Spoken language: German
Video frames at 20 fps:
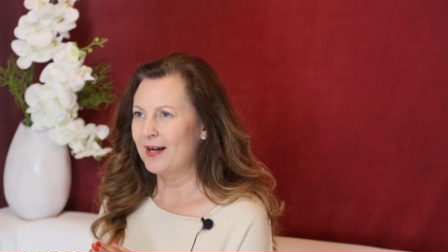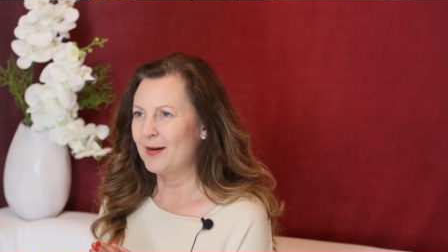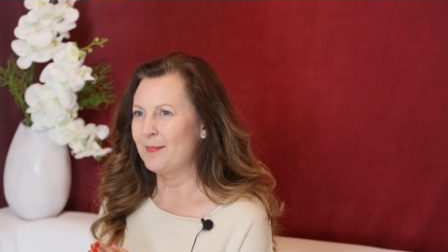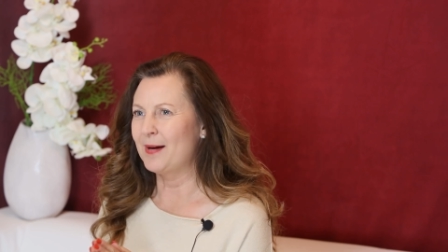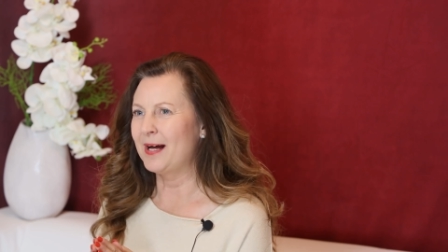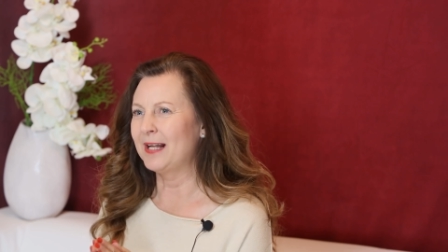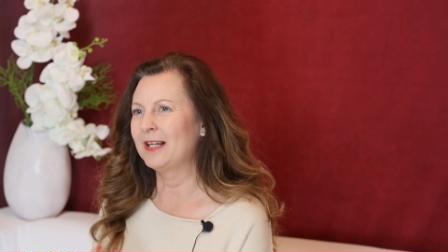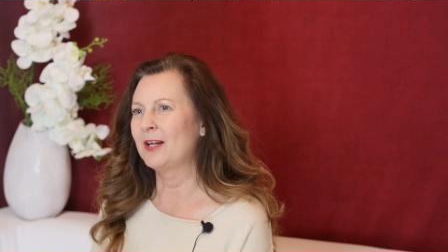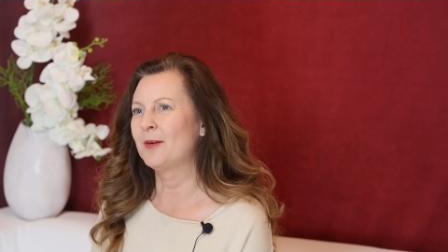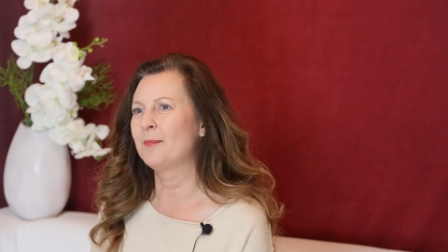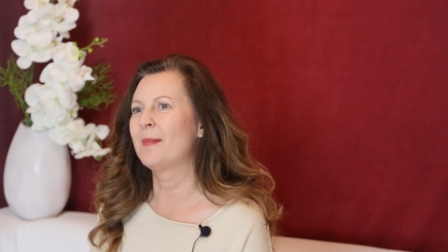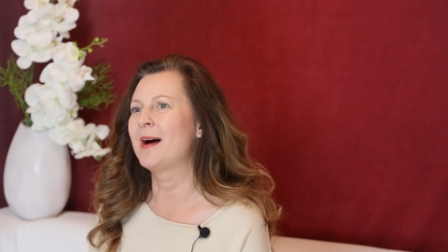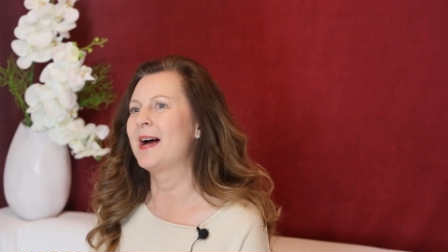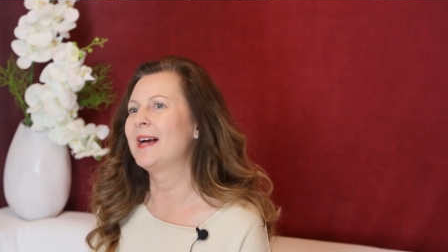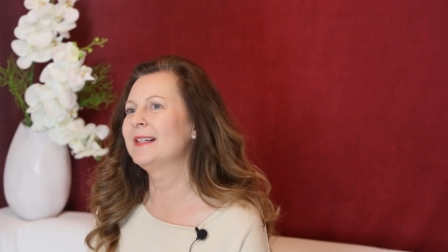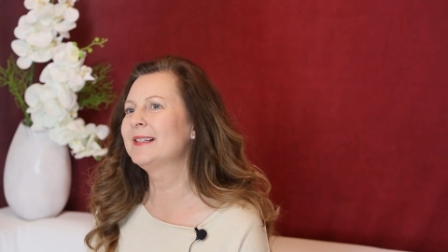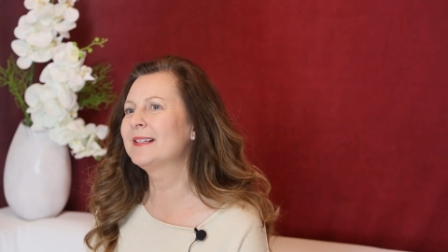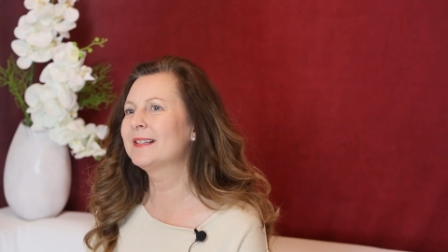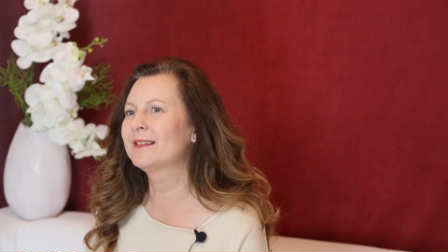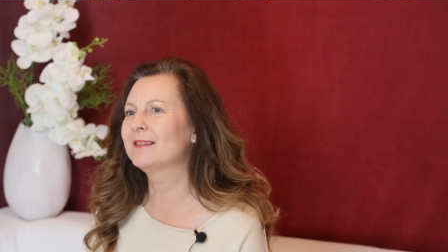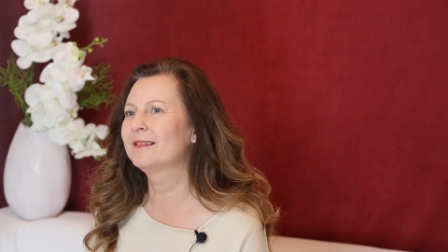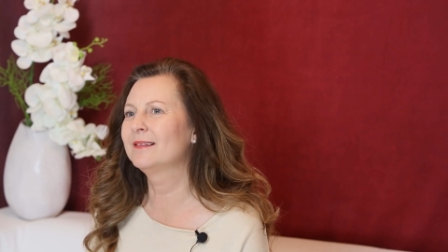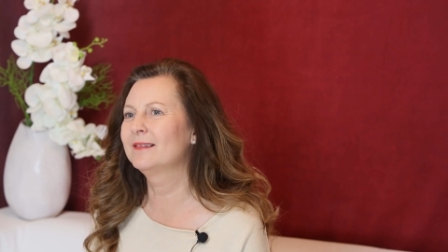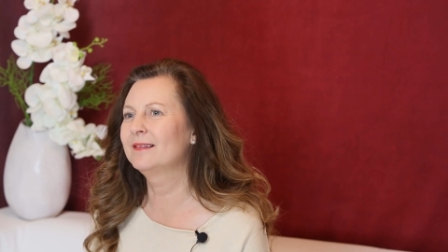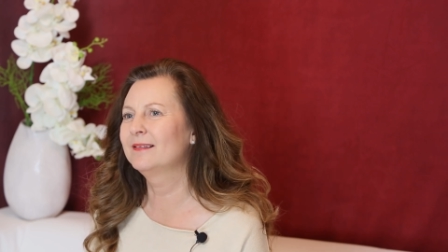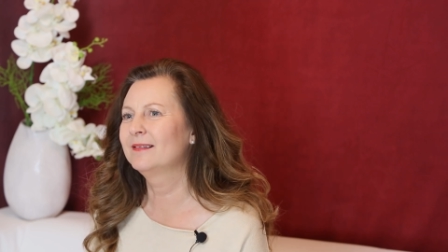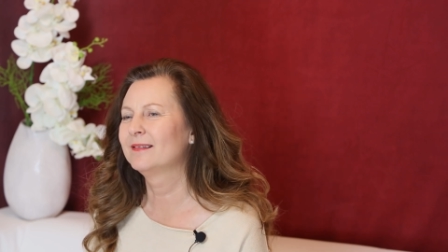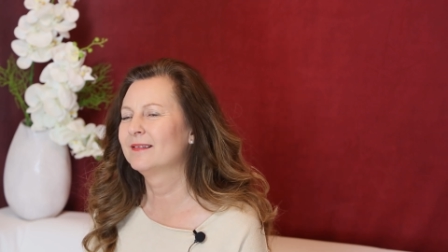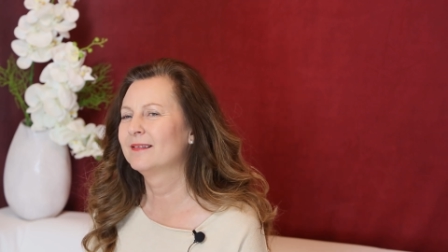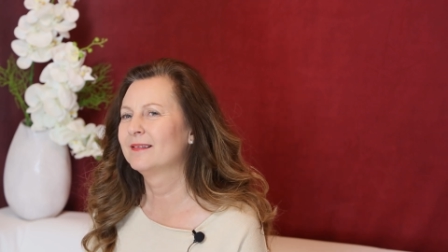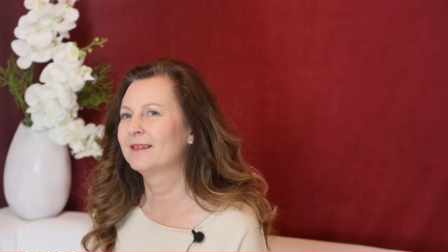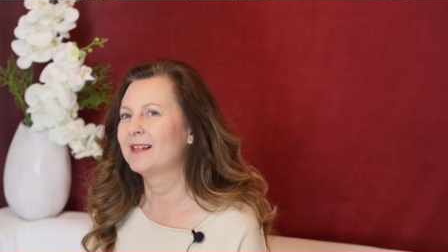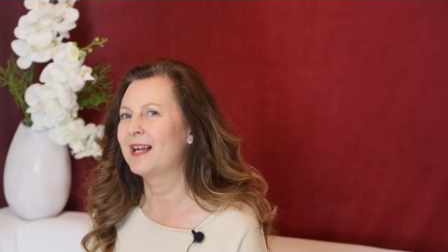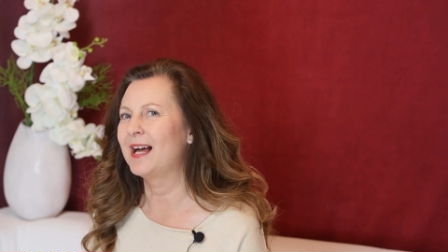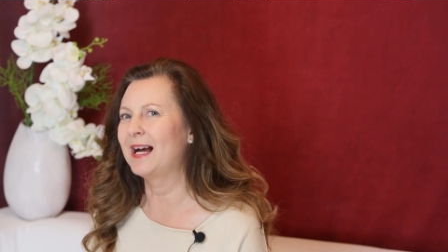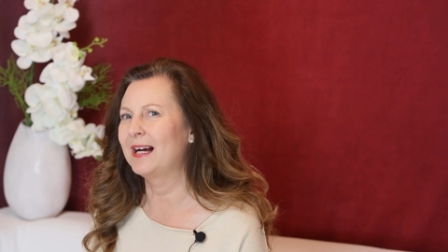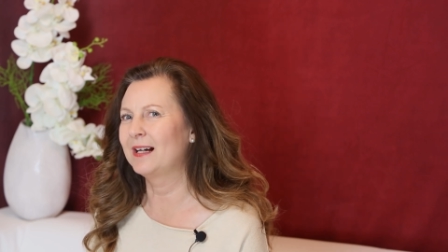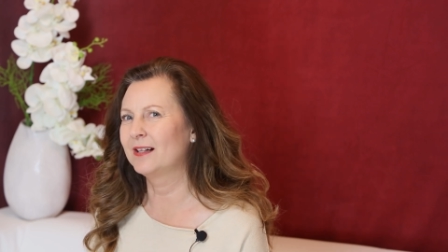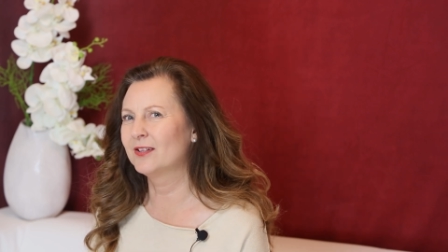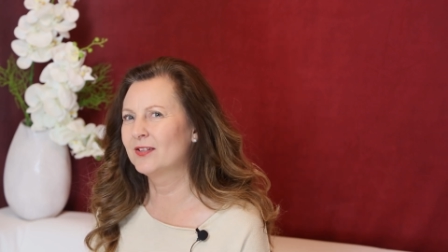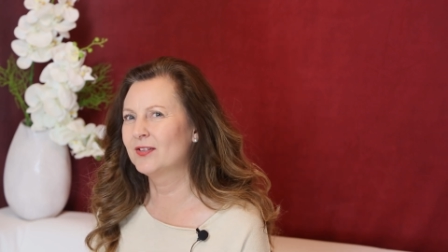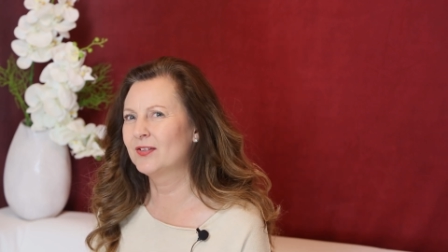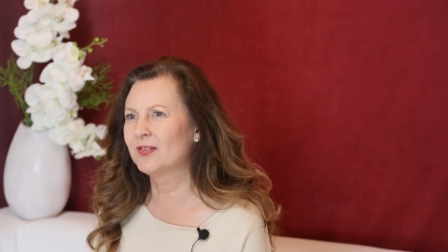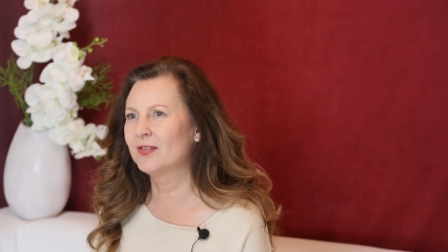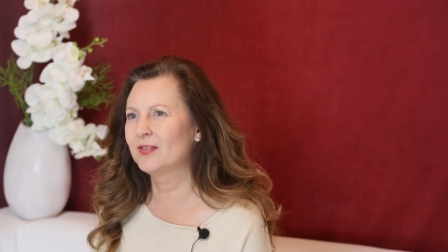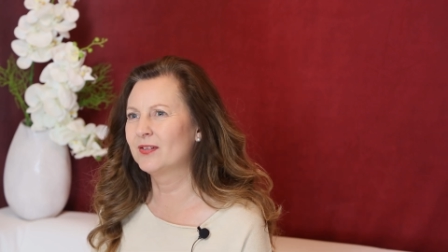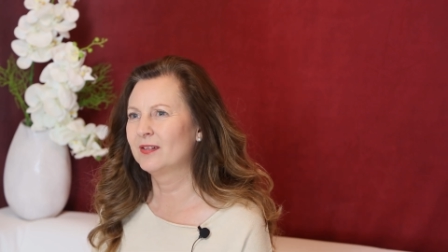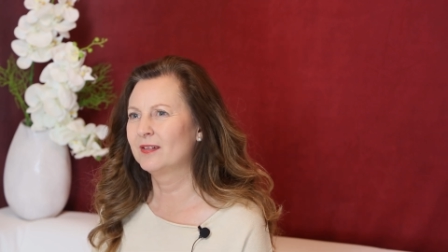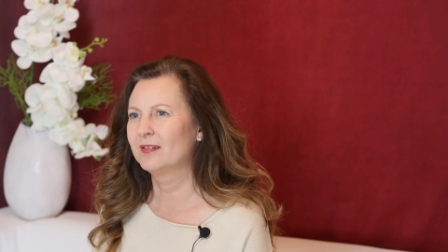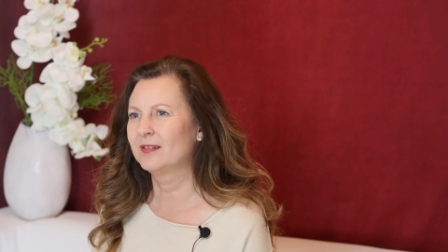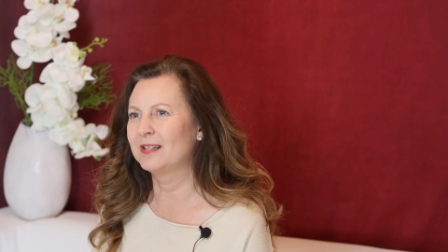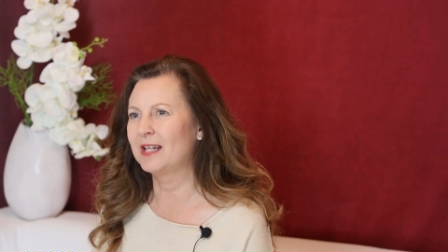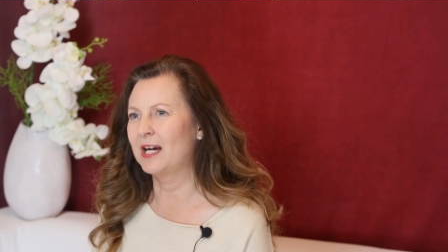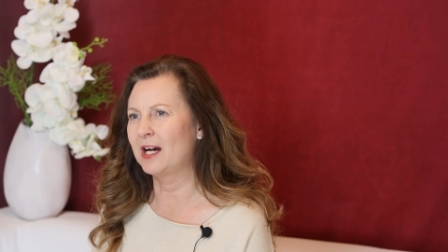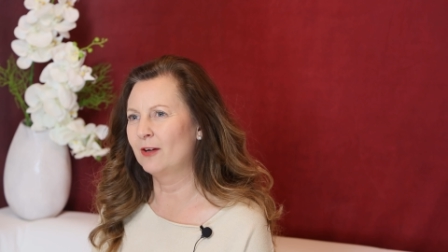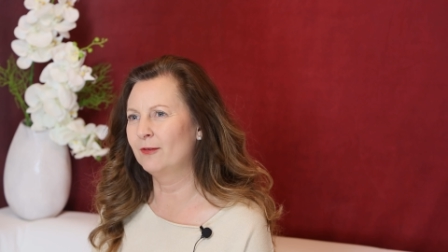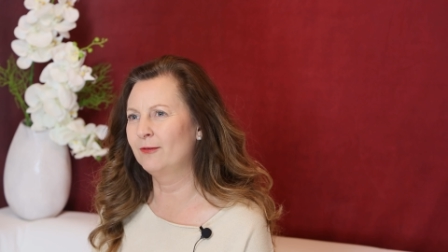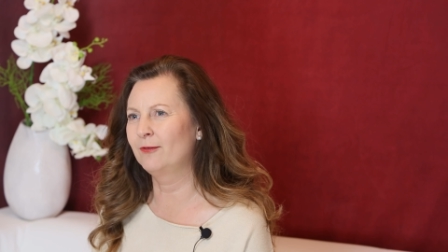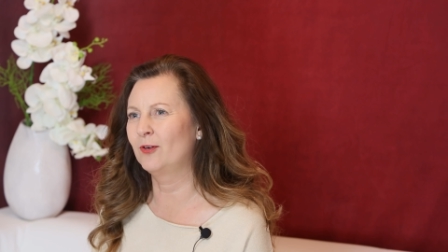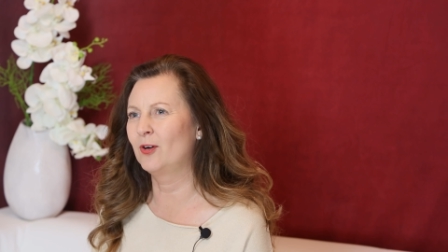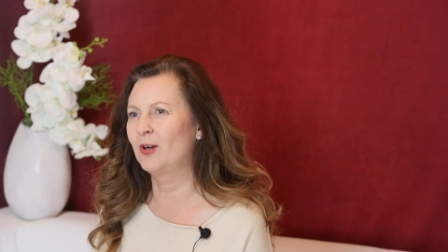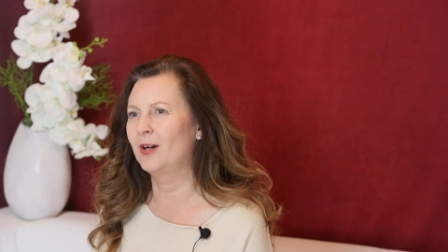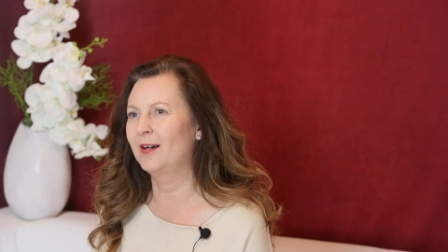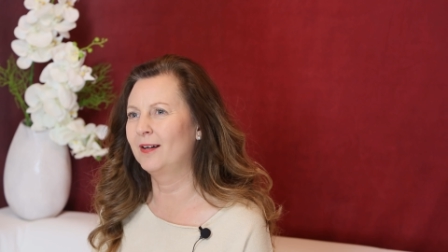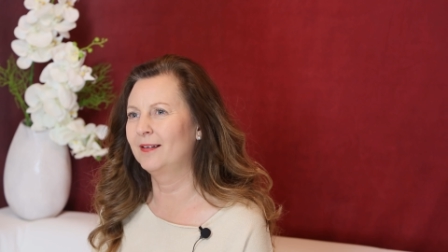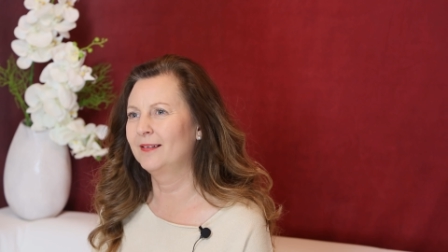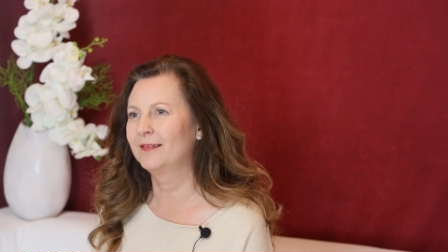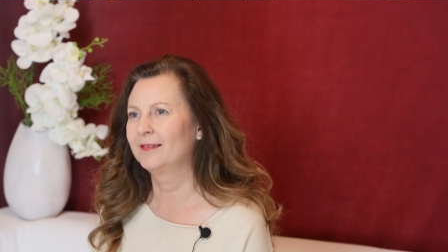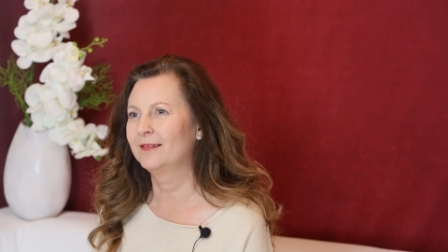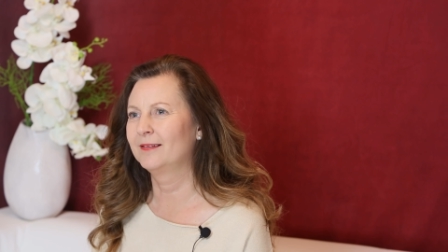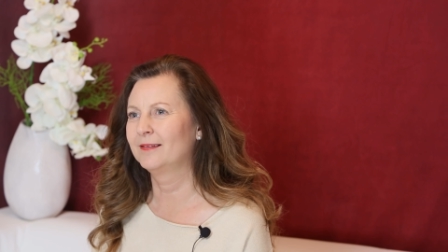am allermeisten Angst davor,